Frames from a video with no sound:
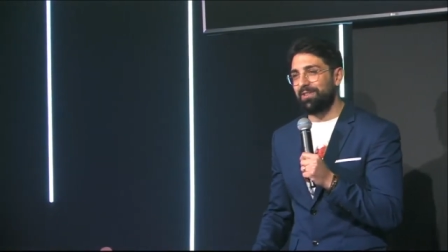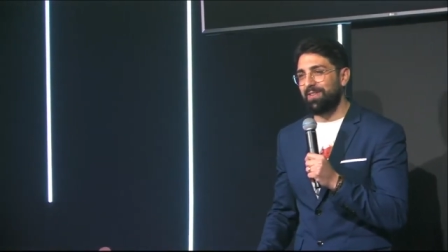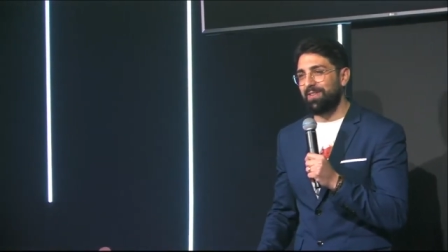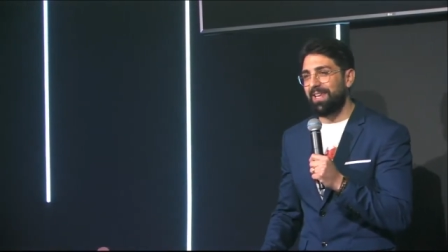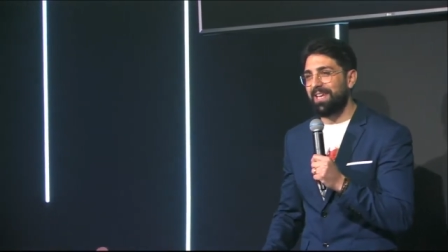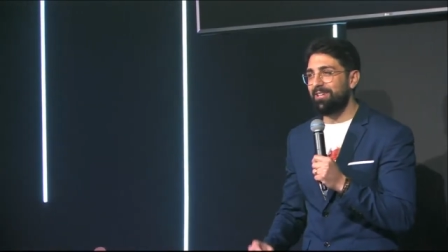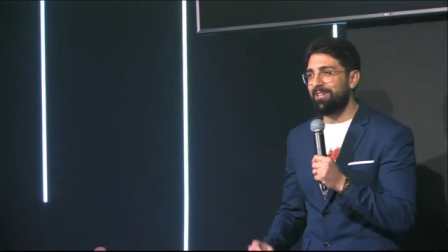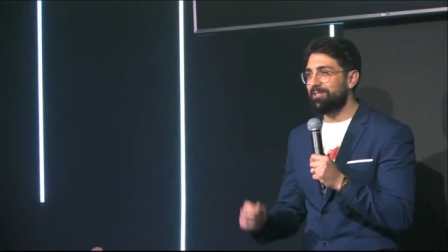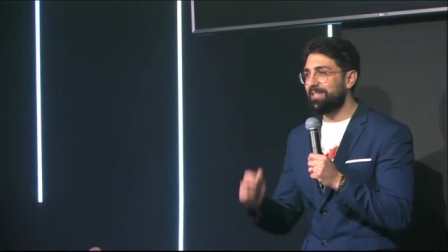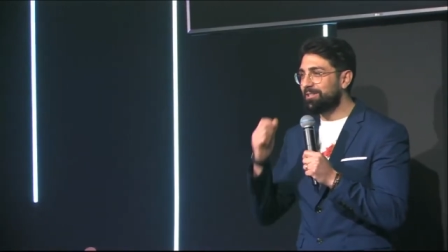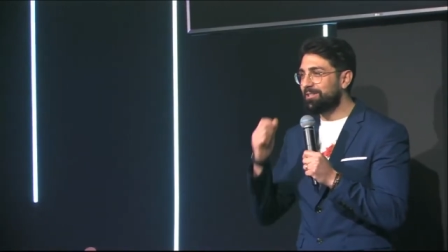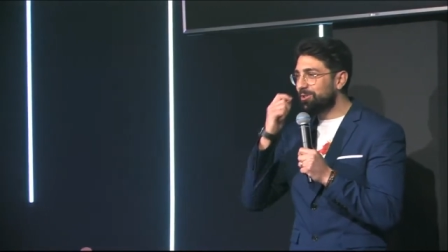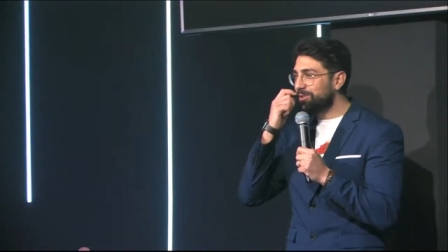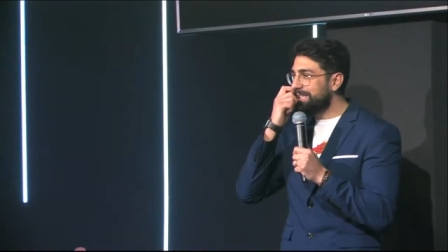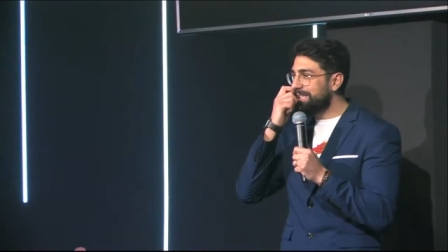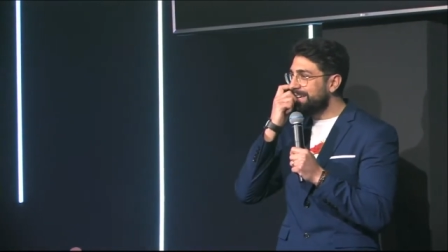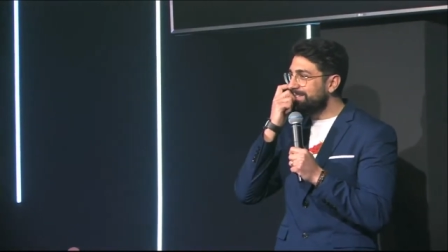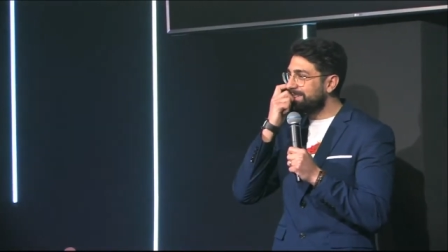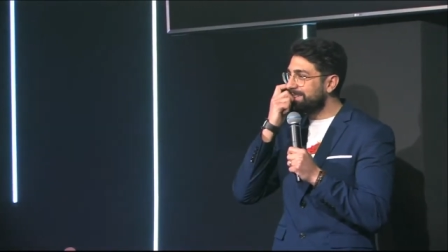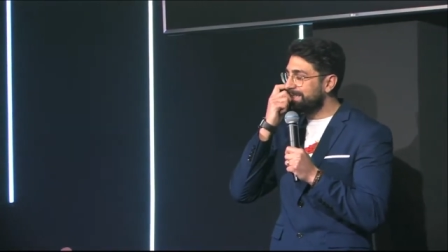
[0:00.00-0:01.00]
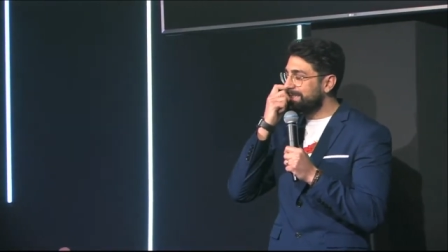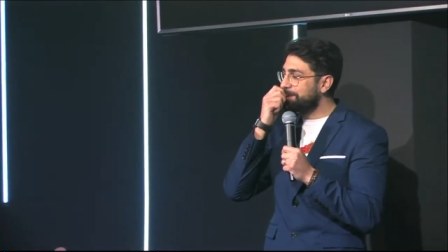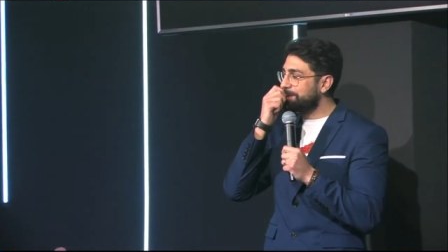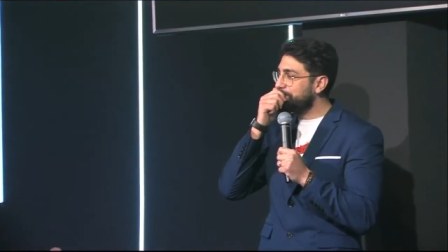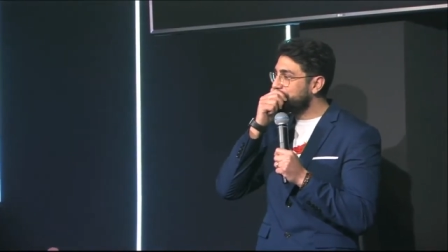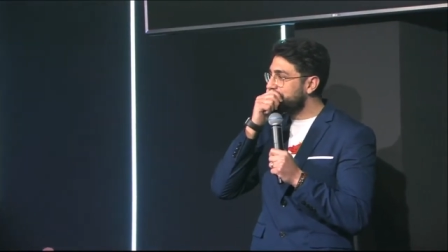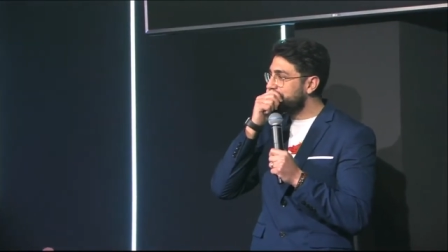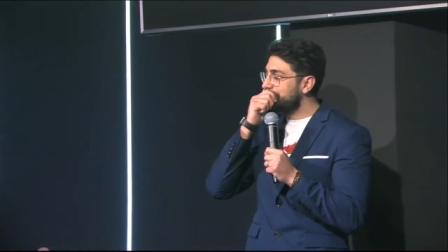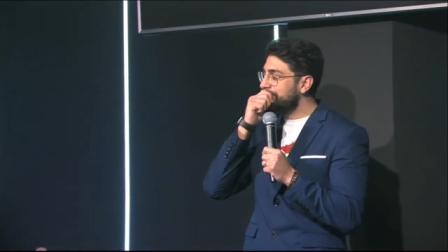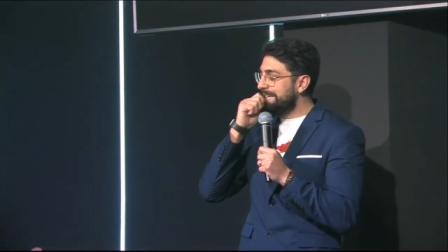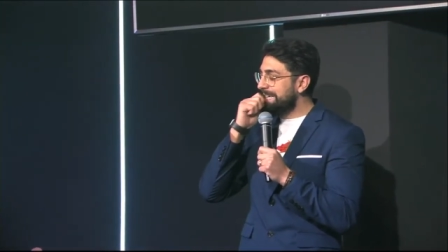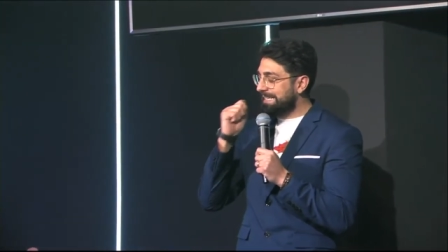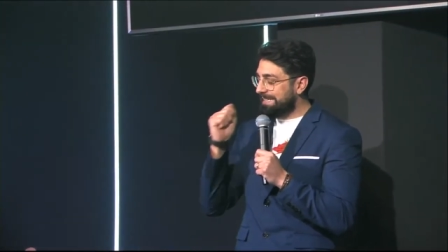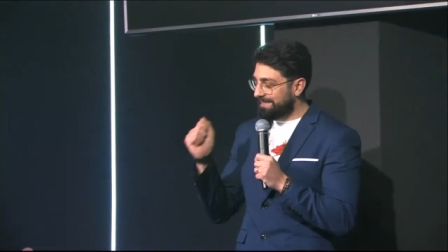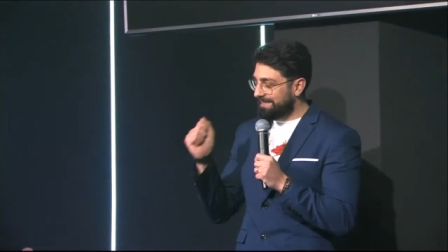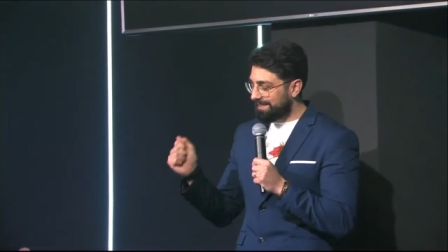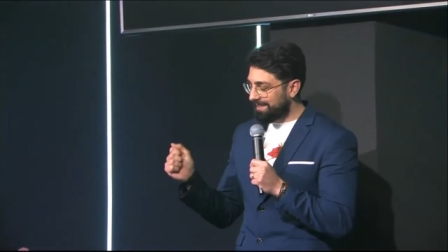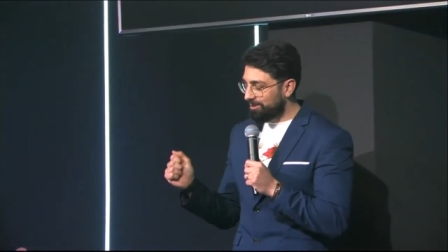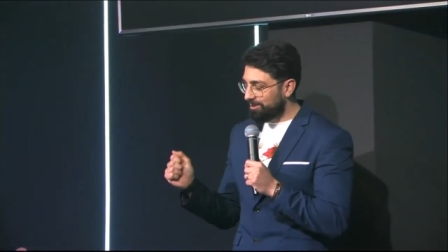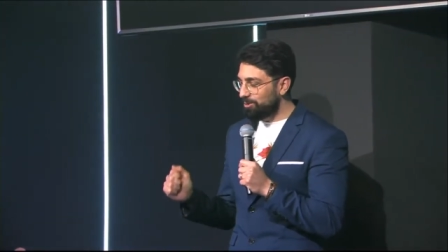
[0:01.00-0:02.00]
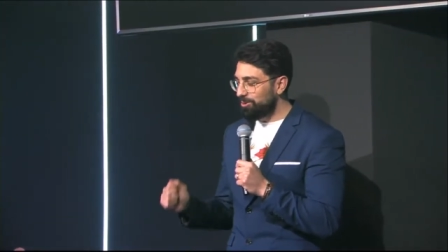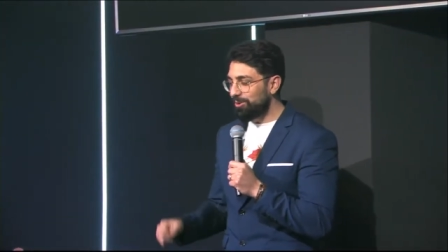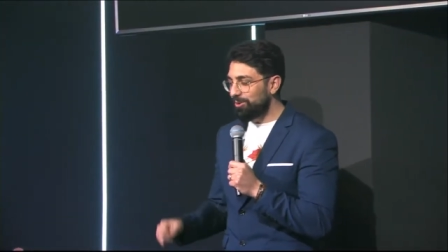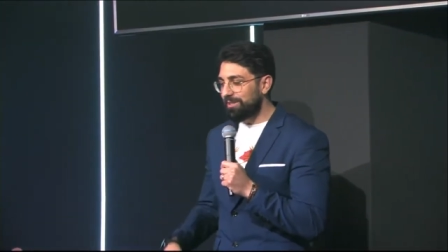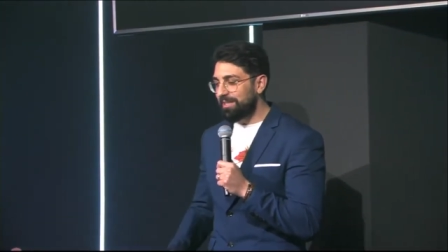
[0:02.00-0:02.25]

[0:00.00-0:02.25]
e io ho detto, David, secondo te